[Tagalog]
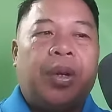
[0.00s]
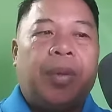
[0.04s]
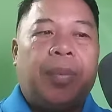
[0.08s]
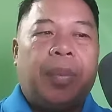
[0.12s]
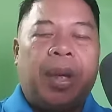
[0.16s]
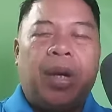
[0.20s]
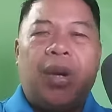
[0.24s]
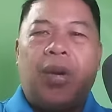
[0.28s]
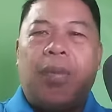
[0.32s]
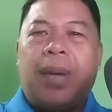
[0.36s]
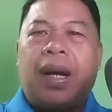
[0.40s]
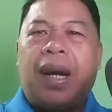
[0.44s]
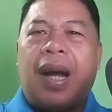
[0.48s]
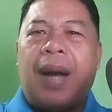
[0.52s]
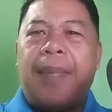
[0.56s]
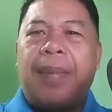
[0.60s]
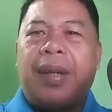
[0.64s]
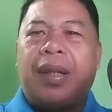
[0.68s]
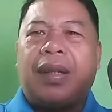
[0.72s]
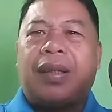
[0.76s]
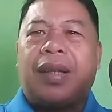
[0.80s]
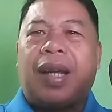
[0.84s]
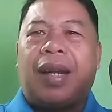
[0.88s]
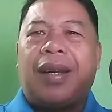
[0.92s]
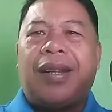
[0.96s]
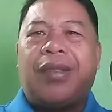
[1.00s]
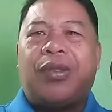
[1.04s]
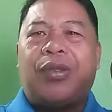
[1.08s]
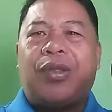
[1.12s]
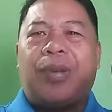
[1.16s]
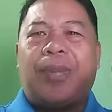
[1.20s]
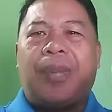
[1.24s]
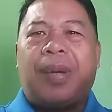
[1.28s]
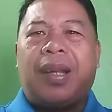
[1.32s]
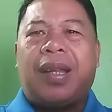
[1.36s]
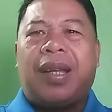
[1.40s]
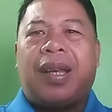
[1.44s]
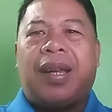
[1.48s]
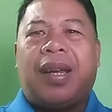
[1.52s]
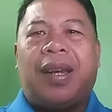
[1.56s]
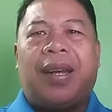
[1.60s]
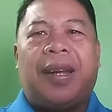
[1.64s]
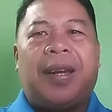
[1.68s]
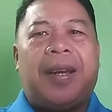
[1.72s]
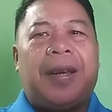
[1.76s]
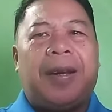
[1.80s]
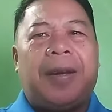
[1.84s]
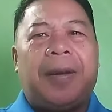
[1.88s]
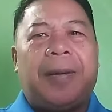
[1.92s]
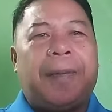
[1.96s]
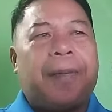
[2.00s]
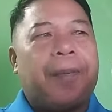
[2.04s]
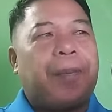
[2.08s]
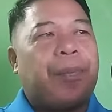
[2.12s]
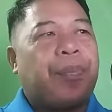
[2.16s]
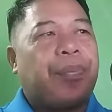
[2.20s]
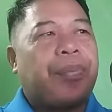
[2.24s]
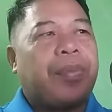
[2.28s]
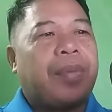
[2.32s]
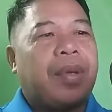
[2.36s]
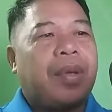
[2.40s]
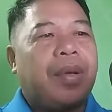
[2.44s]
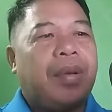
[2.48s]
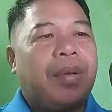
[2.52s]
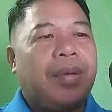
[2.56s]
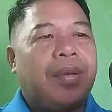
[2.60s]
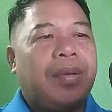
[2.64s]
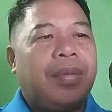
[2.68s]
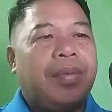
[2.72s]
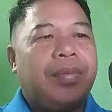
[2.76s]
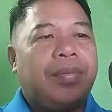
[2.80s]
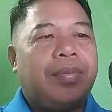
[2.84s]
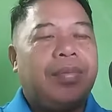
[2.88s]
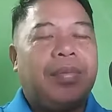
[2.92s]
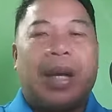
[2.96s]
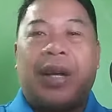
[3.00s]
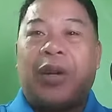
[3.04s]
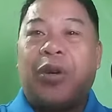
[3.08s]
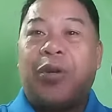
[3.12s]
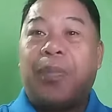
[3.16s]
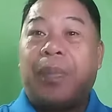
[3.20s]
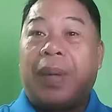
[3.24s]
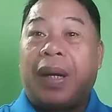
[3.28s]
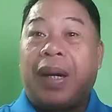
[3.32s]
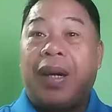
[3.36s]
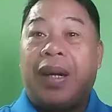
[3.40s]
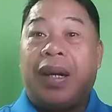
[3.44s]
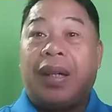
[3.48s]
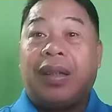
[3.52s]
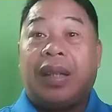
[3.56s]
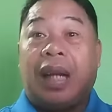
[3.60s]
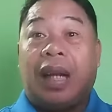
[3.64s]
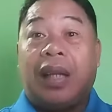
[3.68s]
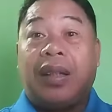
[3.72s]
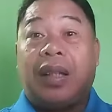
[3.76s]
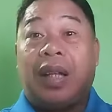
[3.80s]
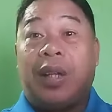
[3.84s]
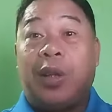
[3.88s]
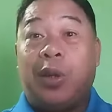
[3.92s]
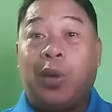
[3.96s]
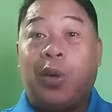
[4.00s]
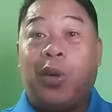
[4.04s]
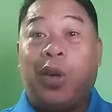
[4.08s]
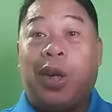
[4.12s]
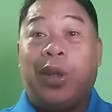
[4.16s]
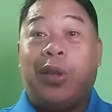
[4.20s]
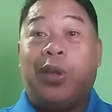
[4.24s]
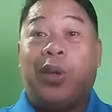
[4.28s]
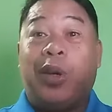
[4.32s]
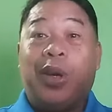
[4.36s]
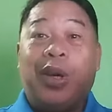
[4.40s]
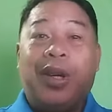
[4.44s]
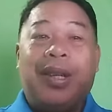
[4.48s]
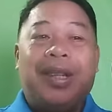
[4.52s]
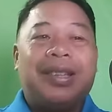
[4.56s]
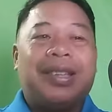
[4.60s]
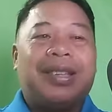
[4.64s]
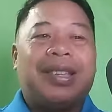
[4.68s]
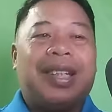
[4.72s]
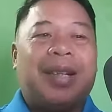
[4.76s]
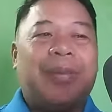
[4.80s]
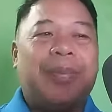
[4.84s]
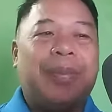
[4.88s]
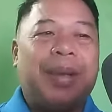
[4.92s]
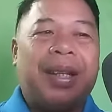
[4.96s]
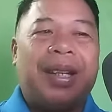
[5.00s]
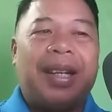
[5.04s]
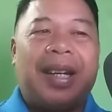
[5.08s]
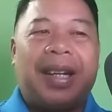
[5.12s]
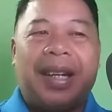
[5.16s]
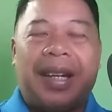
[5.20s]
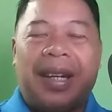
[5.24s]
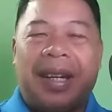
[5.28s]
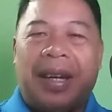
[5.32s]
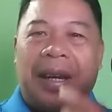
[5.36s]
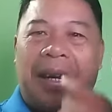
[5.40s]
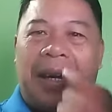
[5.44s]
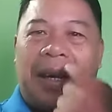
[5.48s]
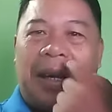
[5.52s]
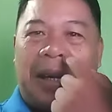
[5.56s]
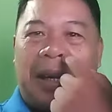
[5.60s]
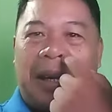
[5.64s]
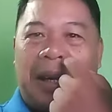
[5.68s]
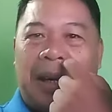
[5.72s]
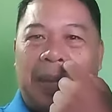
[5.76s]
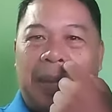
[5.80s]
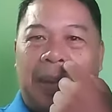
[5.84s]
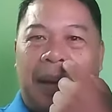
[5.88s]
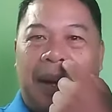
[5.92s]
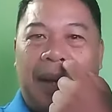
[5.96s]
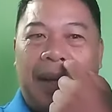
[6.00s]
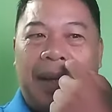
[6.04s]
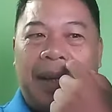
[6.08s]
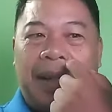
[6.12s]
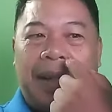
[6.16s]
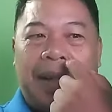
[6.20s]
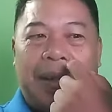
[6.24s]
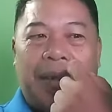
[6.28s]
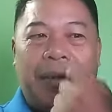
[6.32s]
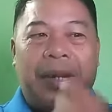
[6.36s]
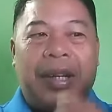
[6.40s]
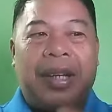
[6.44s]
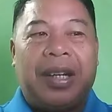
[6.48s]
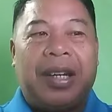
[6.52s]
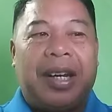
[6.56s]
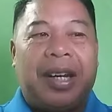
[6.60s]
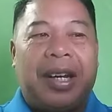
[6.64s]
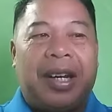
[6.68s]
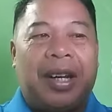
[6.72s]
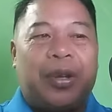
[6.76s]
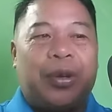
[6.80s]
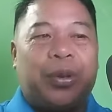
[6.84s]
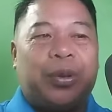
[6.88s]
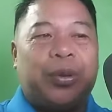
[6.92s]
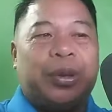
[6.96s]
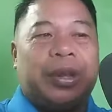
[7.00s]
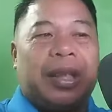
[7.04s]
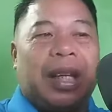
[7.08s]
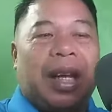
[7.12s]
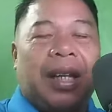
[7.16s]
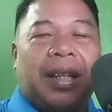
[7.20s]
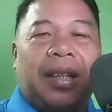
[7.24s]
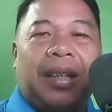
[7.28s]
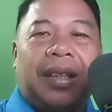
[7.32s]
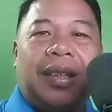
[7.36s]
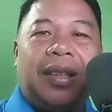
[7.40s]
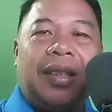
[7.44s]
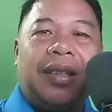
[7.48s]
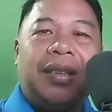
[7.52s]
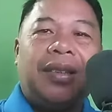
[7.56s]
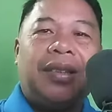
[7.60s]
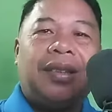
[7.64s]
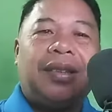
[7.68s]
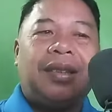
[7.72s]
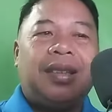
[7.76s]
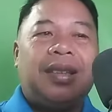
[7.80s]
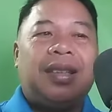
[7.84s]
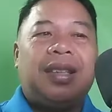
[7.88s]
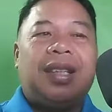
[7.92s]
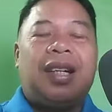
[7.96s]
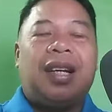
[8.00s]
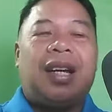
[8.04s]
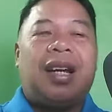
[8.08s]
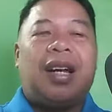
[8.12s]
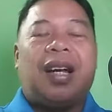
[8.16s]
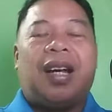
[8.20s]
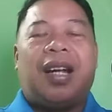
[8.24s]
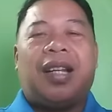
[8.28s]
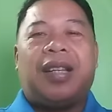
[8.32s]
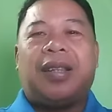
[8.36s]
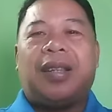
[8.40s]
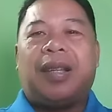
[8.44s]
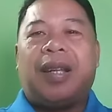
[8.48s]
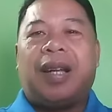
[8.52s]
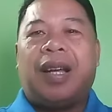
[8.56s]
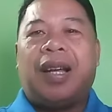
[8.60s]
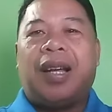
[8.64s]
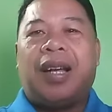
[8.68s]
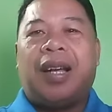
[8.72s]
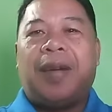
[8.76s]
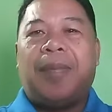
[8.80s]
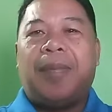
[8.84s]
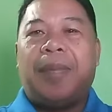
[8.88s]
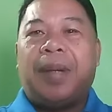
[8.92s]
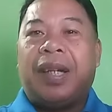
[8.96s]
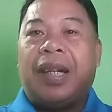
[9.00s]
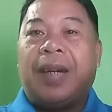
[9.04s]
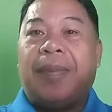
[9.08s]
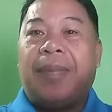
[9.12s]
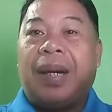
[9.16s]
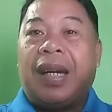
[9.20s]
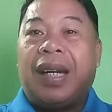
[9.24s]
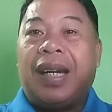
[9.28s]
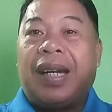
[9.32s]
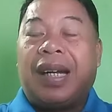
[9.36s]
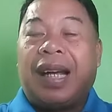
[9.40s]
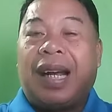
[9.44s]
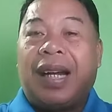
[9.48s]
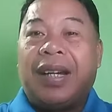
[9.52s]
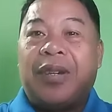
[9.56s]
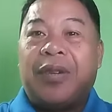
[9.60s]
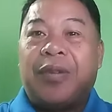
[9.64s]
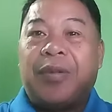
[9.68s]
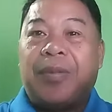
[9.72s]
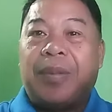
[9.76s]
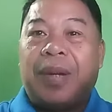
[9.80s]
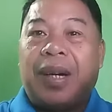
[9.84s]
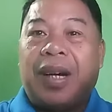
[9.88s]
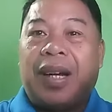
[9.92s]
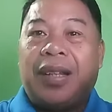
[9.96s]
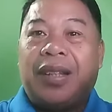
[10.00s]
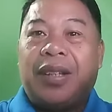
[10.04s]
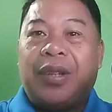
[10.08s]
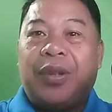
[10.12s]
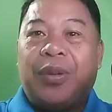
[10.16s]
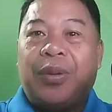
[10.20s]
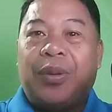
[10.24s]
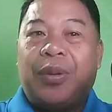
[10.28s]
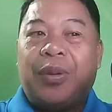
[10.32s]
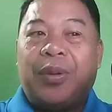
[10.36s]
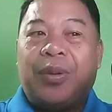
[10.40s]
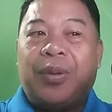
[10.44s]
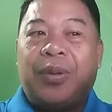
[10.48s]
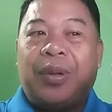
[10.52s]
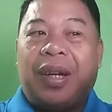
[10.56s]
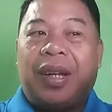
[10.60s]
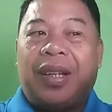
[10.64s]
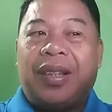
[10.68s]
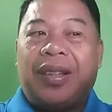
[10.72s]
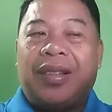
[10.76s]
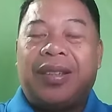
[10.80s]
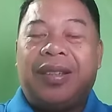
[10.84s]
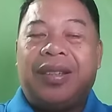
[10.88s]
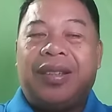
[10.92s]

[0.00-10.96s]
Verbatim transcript: Pero magamat ganito naman eh meron pa rin nagtatanong ano, sabi ng iilan eh bakit daw iniikutan at uh, binabalikan yung mga tinulungan.